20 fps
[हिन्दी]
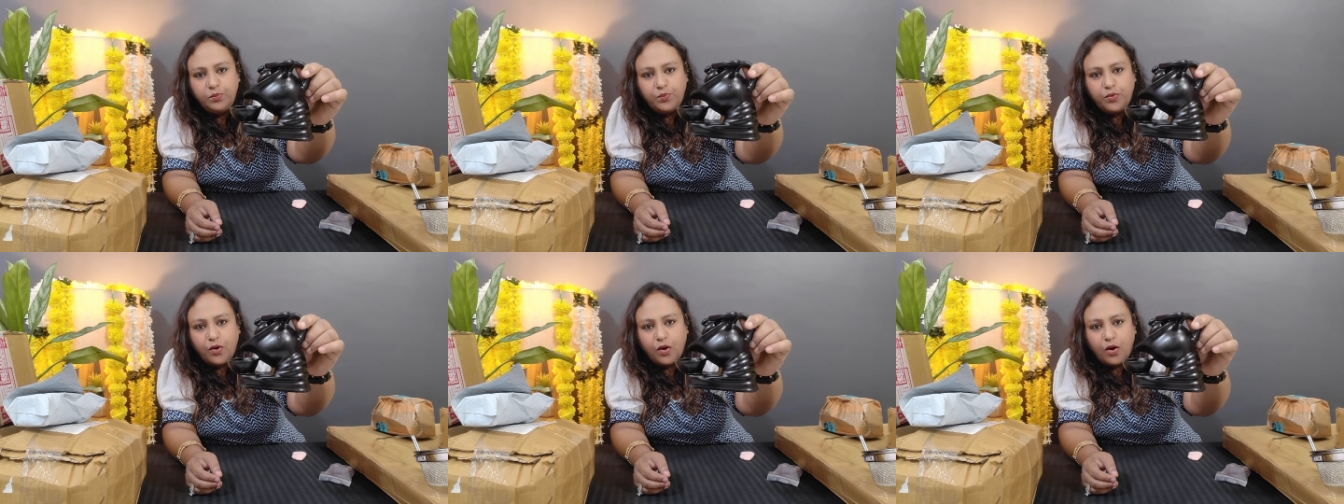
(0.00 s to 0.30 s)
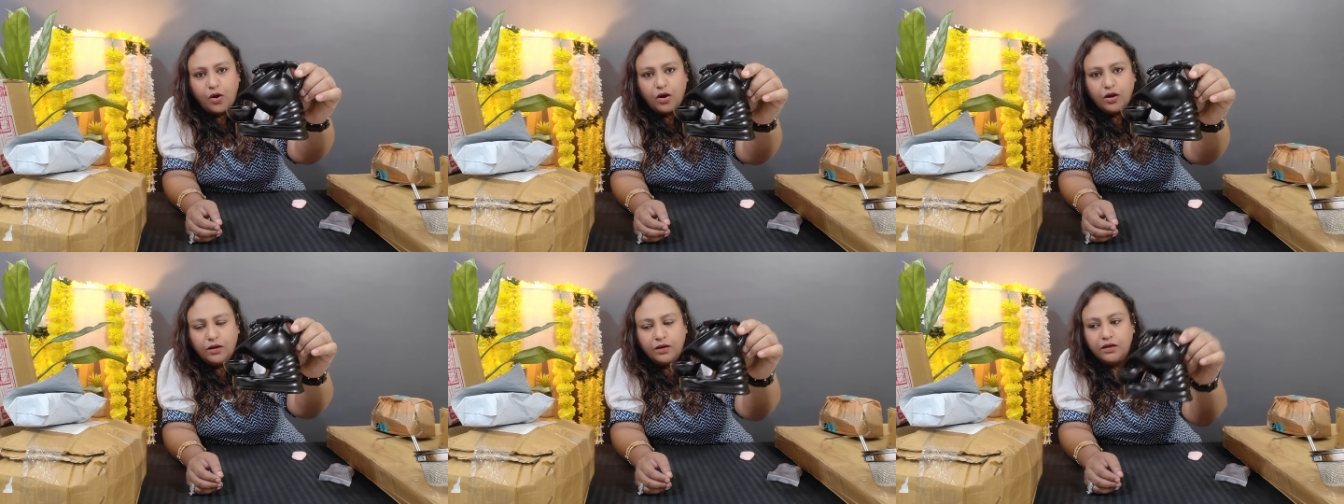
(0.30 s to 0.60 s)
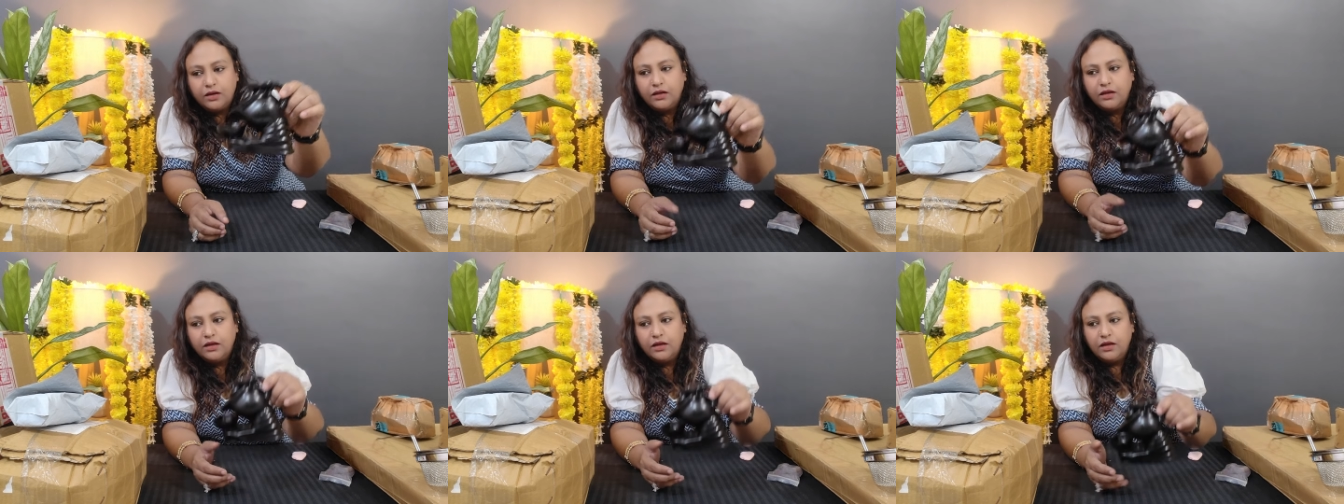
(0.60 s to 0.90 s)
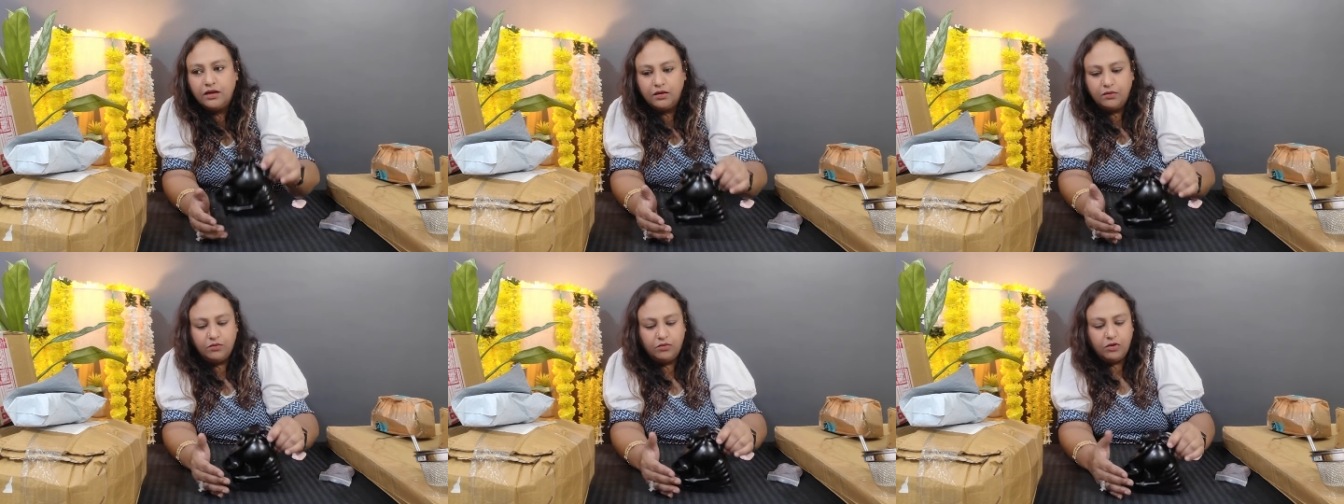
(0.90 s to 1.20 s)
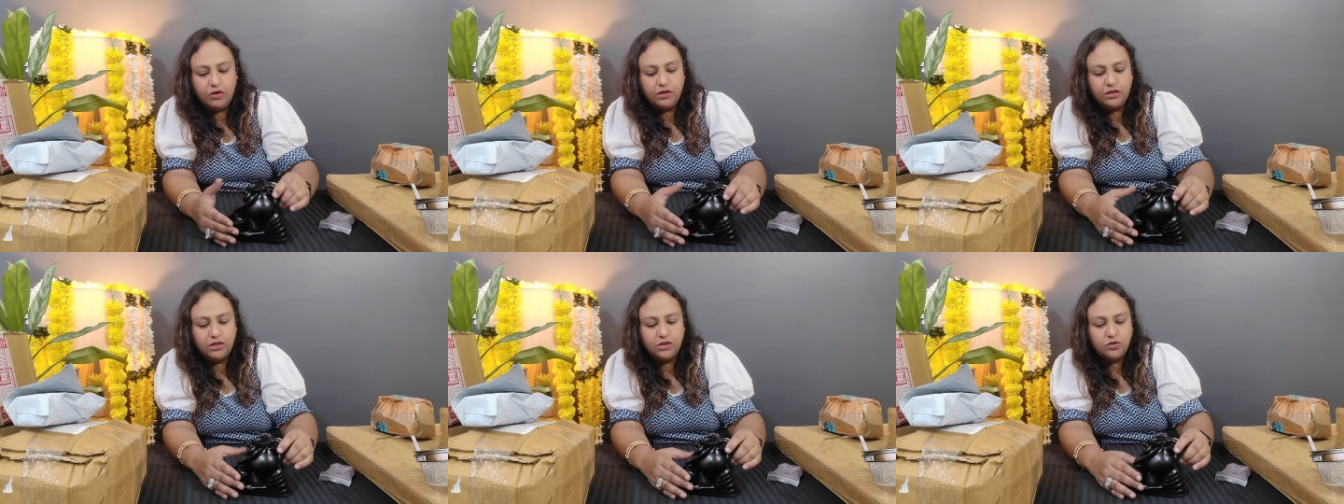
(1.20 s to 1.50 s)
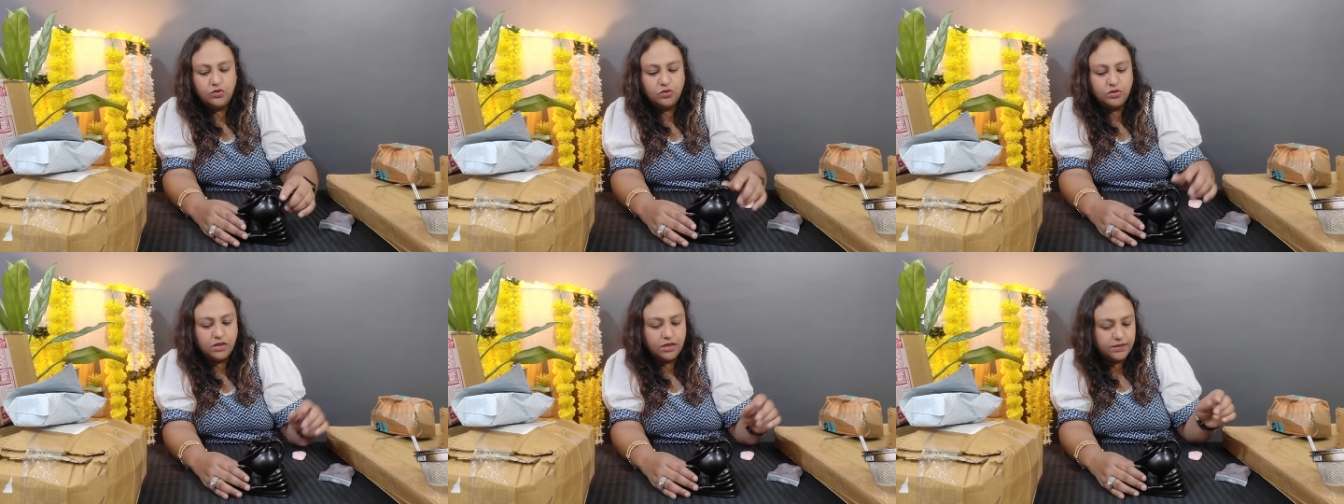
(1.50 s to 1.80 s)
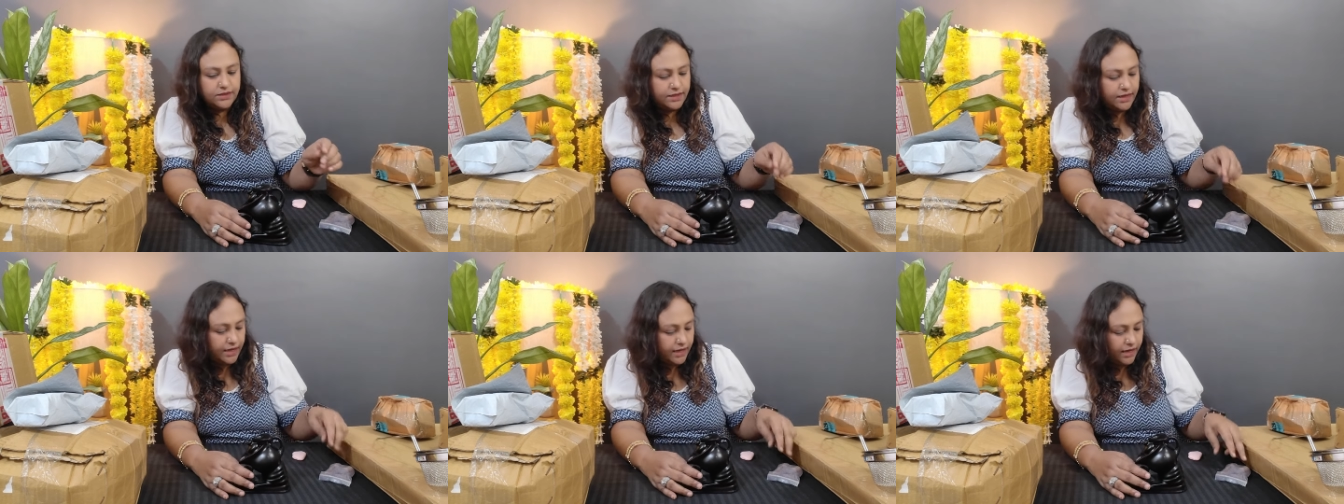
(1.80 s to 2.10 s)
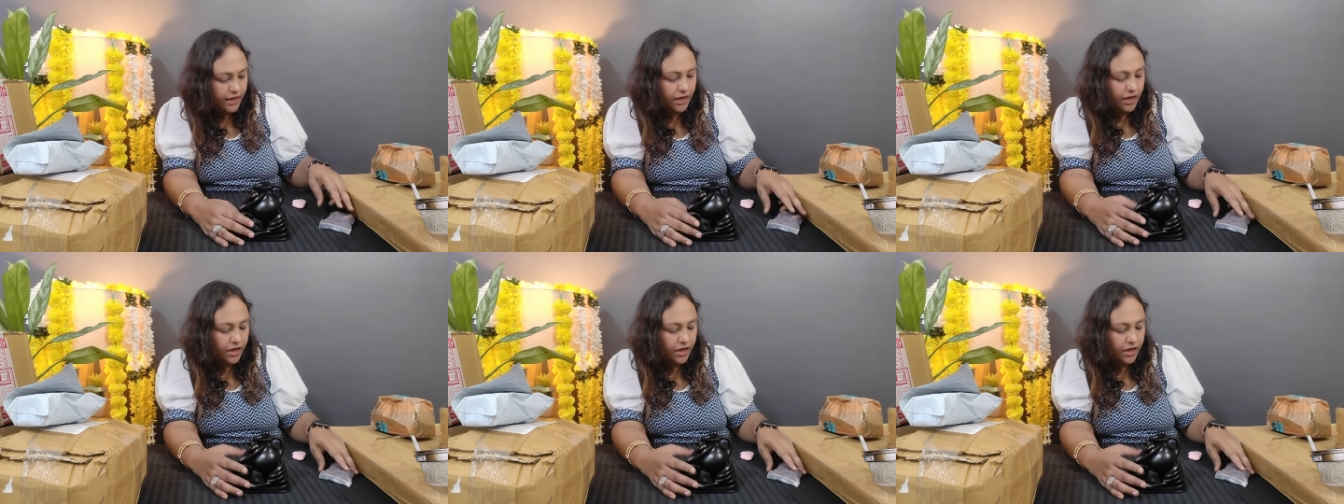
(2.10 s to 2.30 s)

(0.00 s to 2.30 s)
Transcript: पॉट बहुत ही सुंदर सा है